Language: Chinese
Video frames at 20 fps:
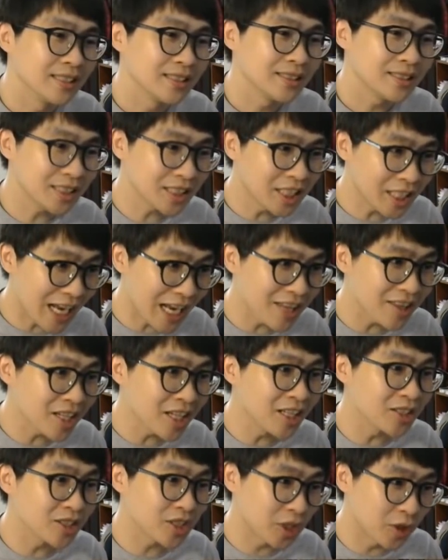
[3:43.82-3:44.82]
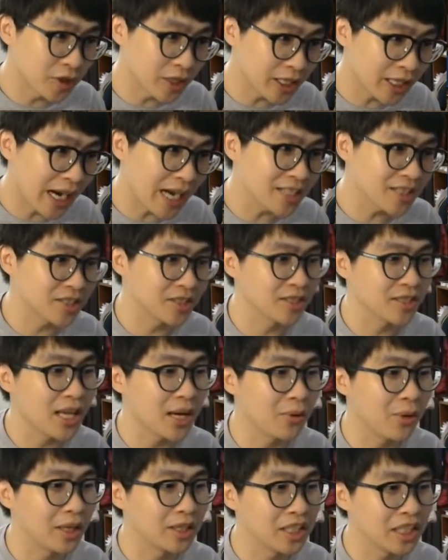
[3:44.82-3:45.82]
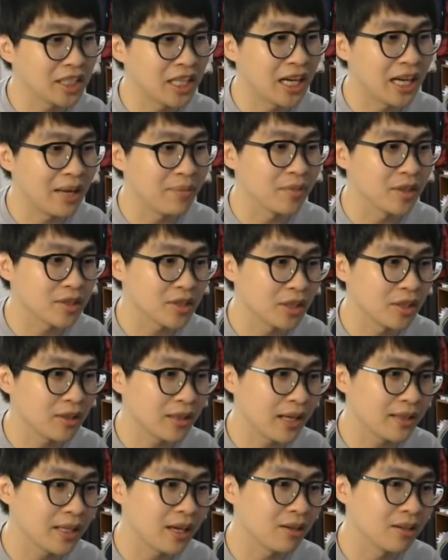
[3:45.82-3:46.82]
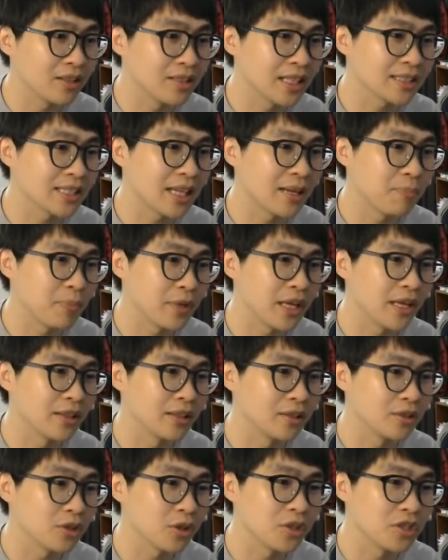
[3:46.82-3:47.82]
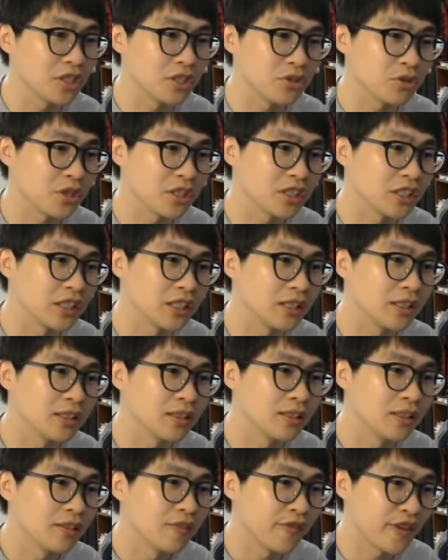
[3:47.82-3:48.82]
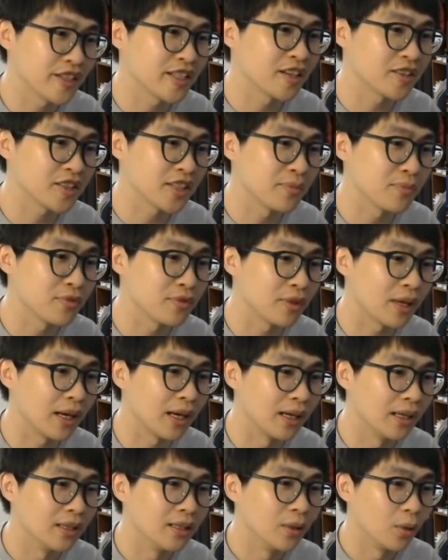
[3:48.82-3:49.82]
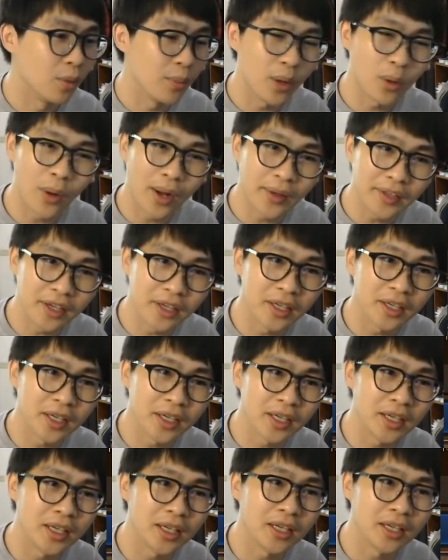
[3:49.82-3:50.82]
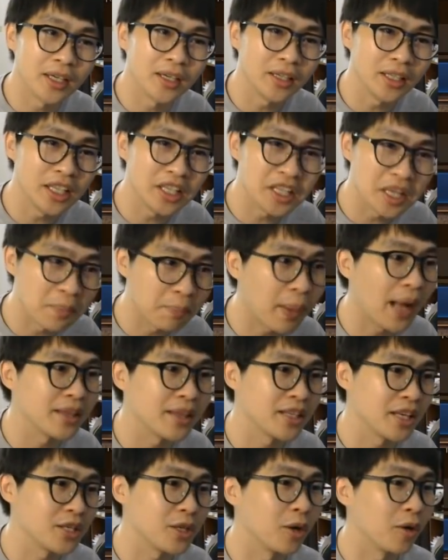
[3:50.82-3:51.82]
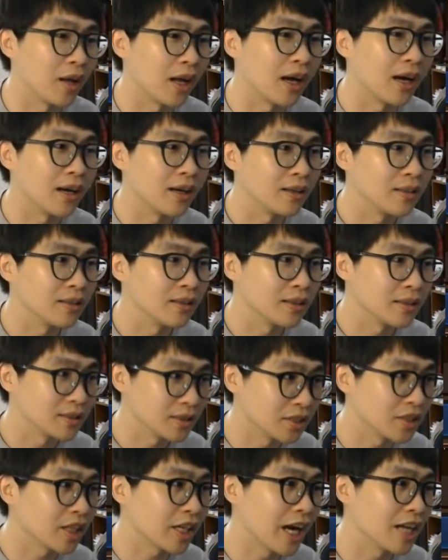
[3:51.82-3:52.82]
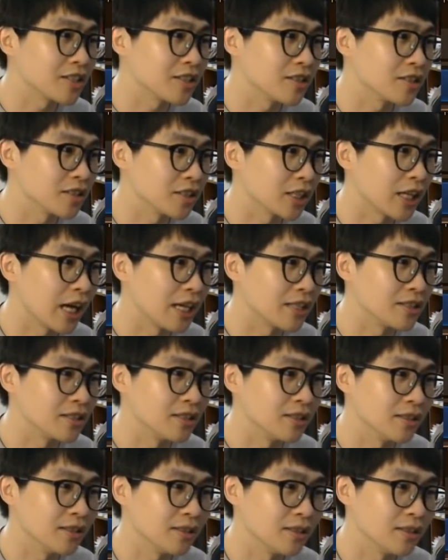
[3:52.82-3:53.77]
这个甘特从一开始在玩天堂 M 的时候看到人家在变，就已经觉得非常羡慕了。我们玩了一年半也有了，真的开心，真的开心。